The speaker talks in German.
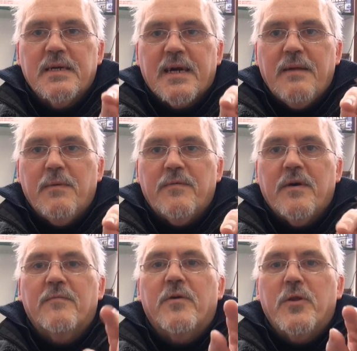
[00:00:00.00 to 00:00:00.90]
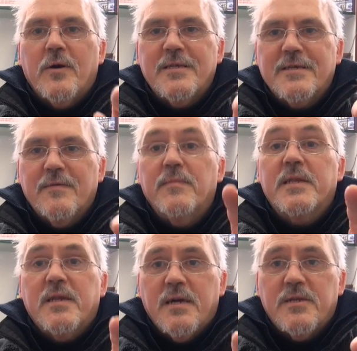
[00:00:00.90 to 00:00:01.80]
Kein Mord von 19
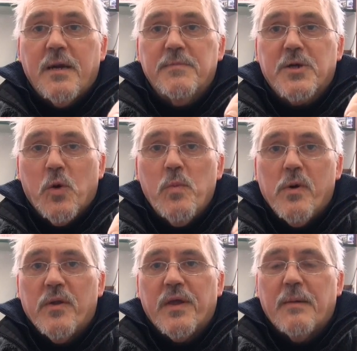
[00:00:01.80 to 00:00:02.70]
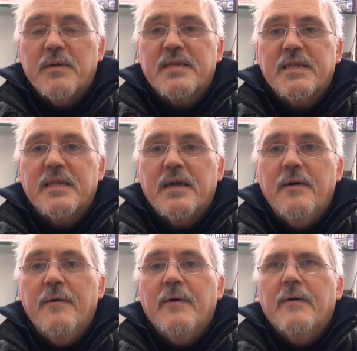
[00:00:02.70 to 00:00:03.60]
mit James Coburn damals in den
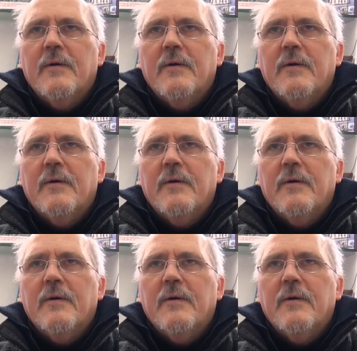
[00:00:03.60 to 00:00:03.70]
Hat